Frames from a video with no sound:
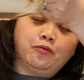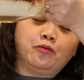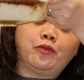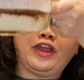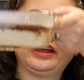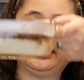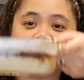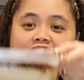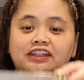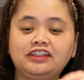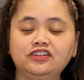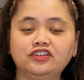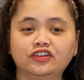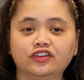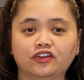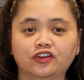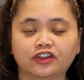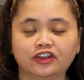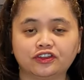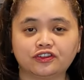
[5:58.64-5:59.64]
Pwede nyo,
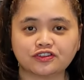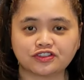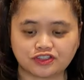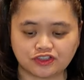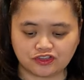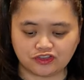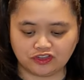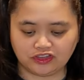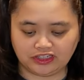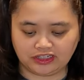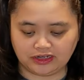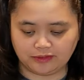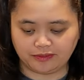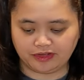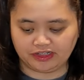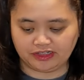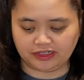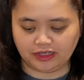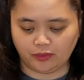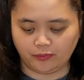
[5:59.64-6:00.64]
or gusto nyo din
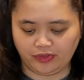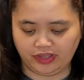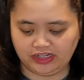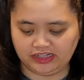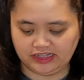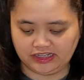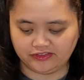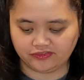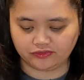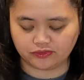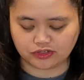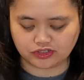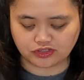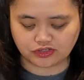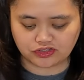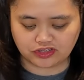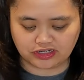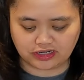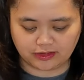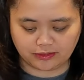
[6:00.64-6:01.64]
naman gawin, if
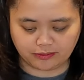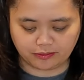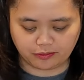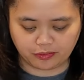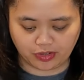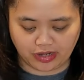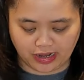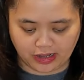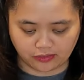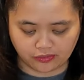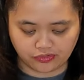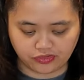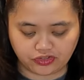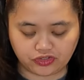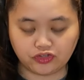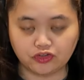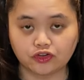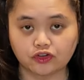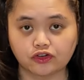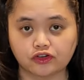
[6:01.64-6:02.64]
gusto nyo na brown
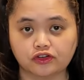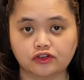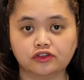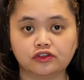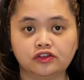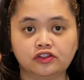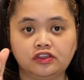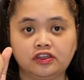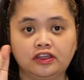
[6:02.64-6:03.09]
yung